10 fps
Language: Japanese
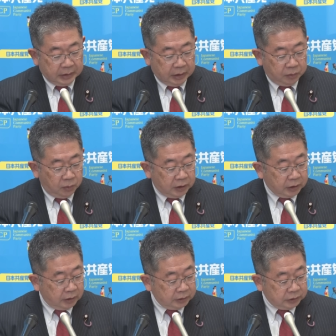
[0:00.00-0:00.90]
あの岡
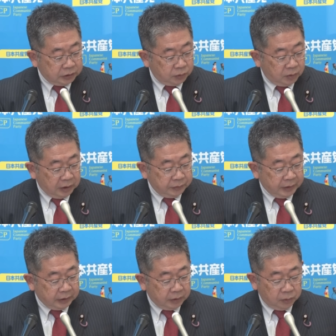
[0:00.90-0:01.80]
田幹事長が言わ
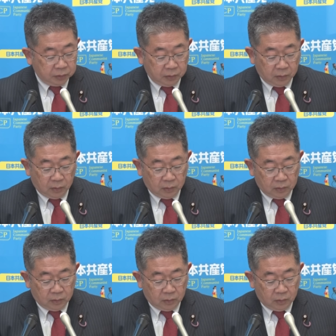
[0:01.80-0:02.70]
れたこと
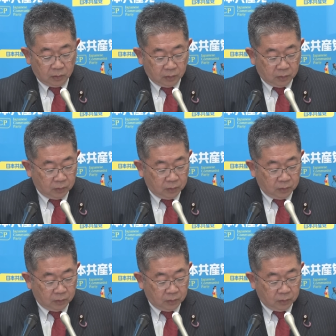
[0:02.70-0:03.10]
を